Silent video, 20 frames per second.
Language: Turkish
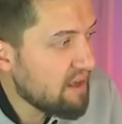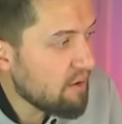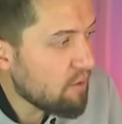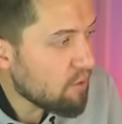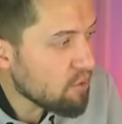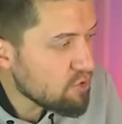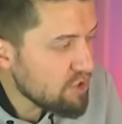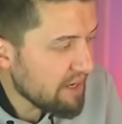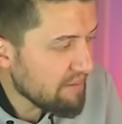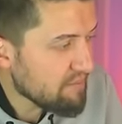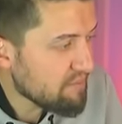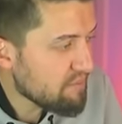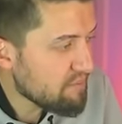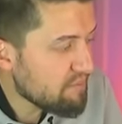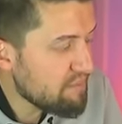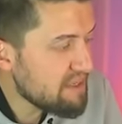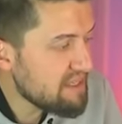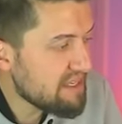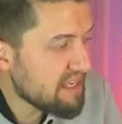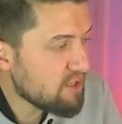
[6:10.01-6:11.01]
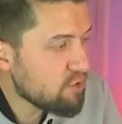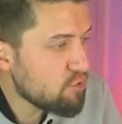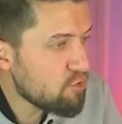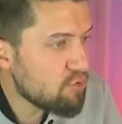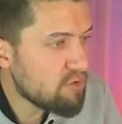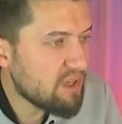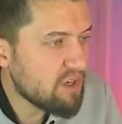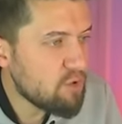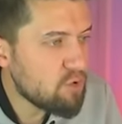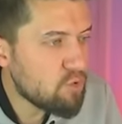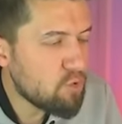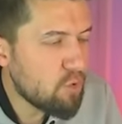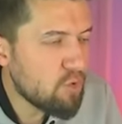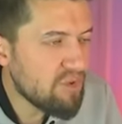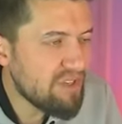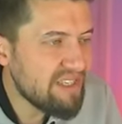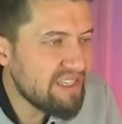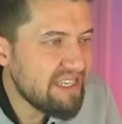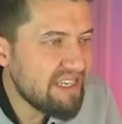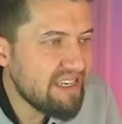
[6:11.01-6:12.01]
Hocam bize şurada
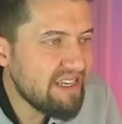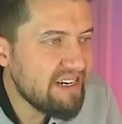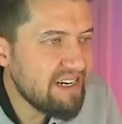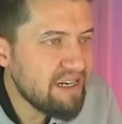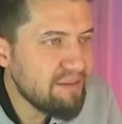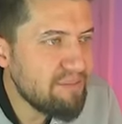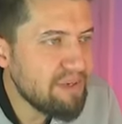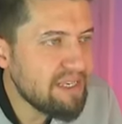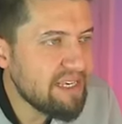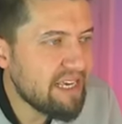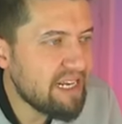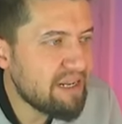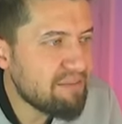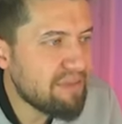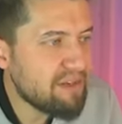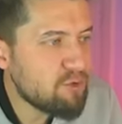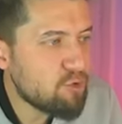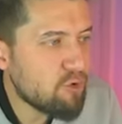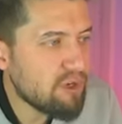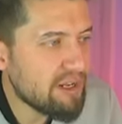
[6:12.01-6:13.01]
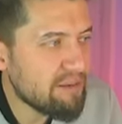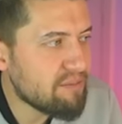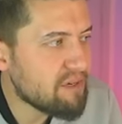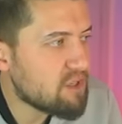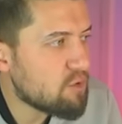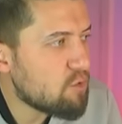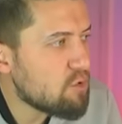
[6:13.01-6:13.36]
çok sihirli bir kelime söylemişti.